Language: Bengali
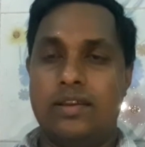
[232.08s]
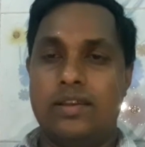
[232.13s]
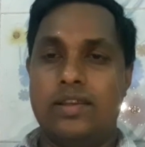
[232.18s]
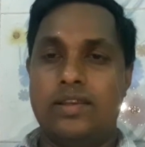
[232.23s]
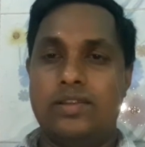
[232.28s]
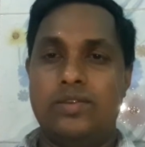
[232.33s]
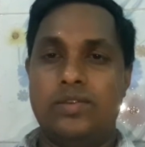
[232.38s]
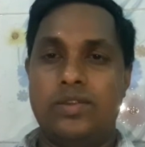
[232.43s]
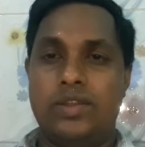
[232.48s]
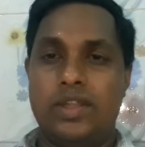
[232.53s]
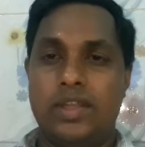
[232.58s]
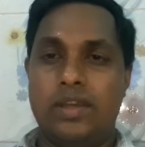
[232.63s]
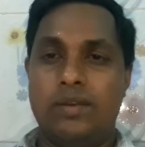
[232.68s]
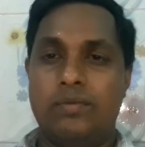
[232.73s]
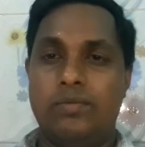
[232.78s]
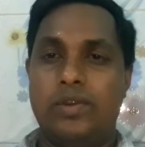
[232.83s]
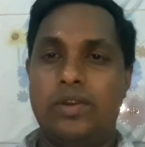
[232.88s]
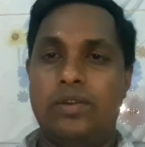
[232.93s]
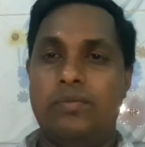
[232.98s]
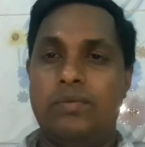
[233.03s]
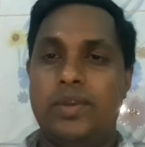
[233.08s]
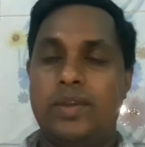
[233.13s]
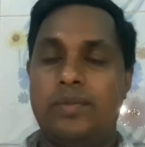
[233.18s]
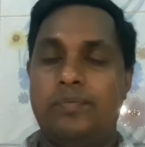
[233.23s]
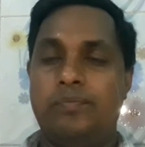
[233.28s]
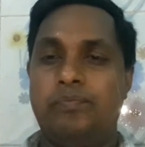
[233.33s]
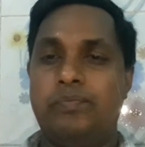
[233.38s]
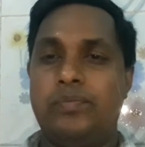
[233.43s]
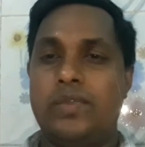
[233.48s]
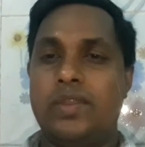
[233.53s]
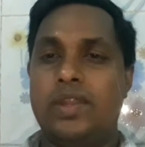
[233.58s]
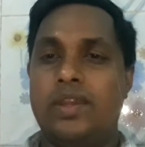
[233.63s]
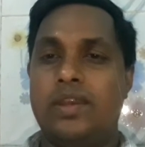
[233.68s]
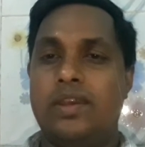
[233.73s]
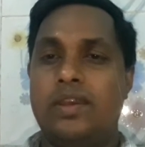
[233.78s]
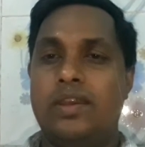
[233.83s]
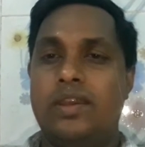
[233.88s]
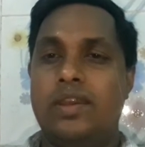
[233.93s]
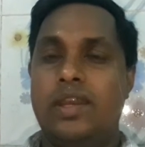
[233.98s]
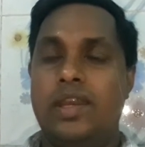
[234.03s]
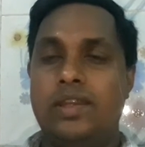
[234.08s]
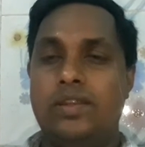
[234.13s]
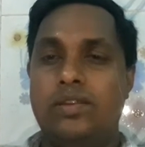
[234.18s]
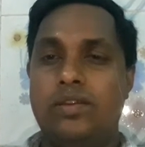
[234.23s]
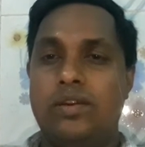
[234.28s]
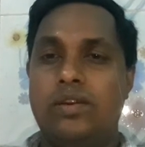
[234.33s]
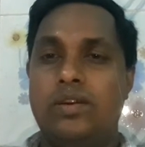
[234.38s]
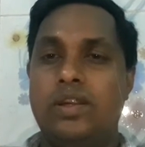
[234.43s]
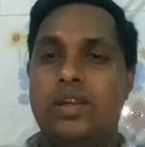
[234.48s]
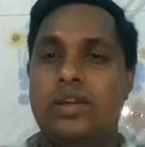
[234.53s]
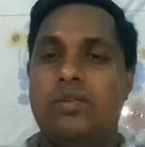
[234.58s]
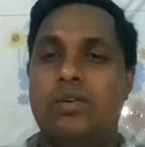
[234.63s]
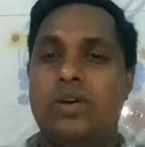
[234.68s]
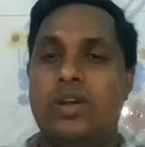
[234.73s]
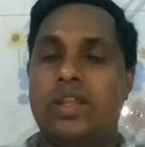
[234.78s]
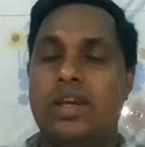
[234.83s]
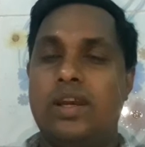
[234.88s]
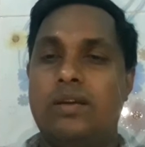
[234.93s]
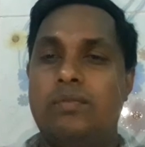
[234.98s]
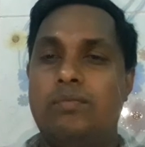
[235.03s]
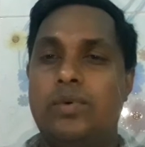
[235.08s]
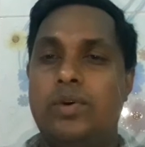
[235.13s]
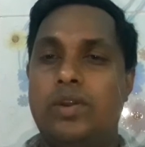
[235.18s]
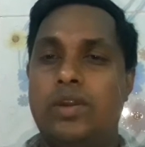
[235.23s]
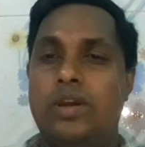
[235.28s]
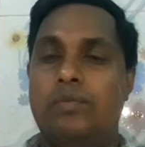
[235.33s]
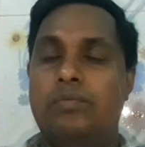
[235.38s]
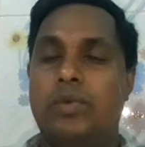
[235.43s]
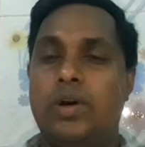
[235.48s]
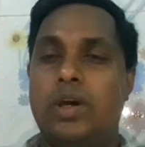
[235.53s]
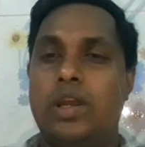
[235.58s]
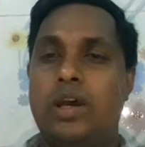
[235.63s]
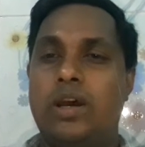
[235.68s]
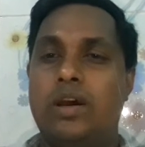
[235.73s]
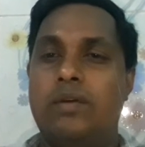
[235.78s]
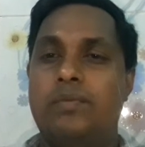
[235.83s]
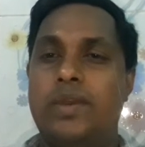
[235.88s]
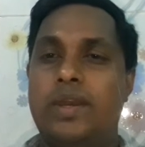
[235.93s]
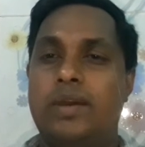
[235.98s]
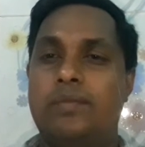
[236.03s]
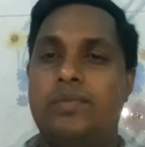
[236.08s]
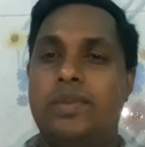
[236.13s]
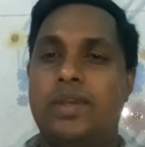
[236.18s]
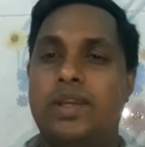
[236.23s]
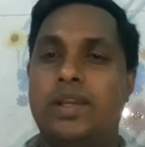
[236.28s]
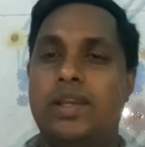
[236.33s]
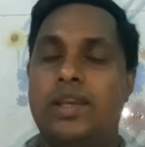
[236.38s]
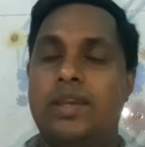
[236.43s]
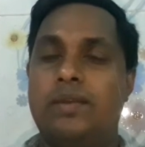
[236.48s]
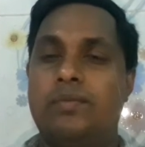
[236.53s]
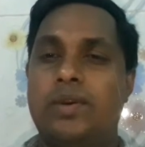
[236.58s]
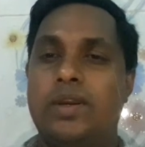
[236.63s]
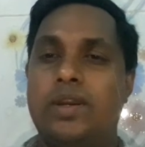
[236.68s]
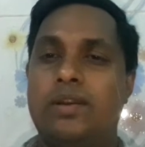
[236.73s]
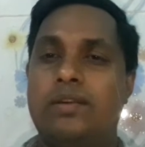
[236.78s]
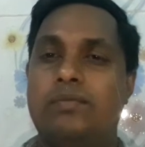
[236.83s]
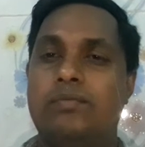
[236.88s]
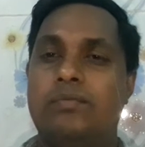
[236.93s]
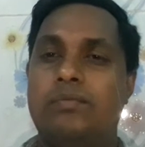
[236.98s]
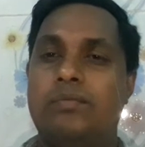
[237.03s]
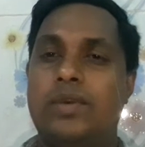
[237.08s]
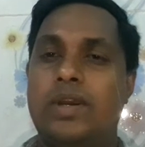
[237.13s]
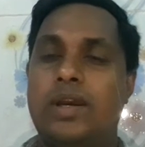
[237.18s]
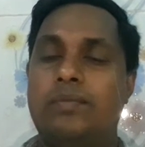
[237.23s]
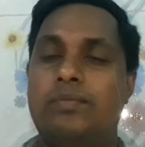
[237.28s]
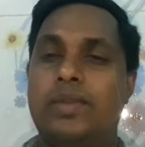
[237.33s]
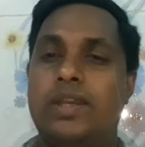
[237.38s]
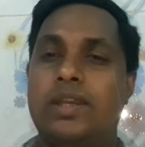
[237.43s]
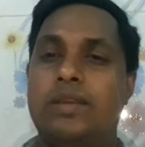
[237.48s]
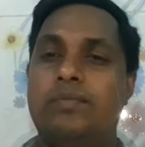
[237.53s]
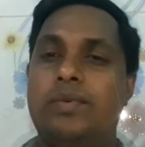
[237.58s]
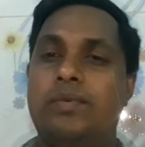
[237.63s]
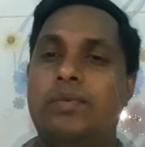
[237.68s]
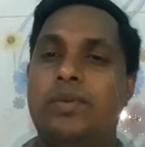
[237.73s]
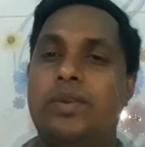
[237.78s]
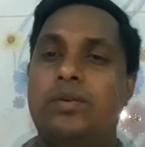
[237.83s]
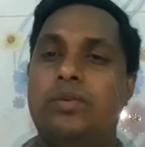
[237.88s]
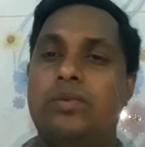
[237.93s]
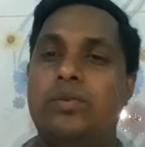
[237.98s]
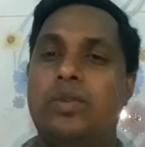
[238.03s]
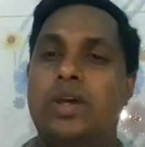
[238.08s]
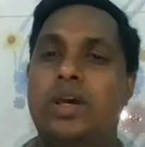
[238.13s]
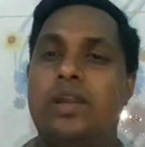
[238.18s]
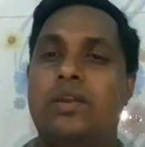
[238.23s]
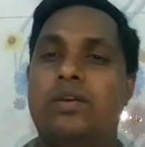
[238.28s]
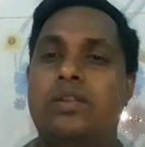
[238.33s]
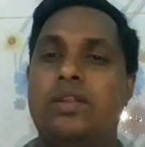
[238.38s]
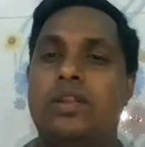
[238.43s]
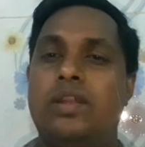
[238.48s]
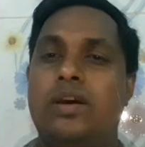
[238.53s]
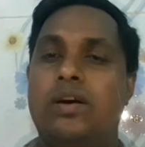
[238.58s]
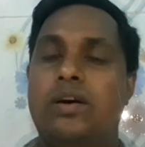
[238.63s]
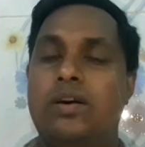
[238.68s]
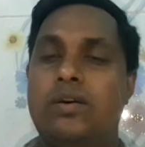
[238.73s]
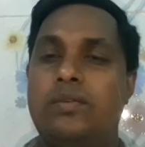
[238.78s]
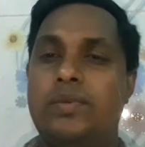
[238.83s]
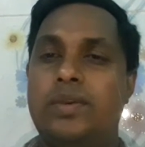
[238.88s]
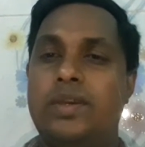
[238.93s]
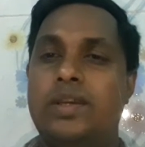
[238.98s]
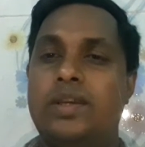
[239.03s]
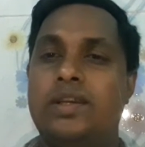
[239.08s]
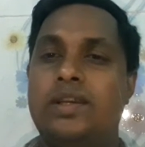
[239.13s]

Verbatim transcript: কিছু দিতে বলবে এই ধরনের কথা বলা বলা হবে আপনাকে এবং আপনাকে বিভিন্ন উদাহরণ দেওয়া হবে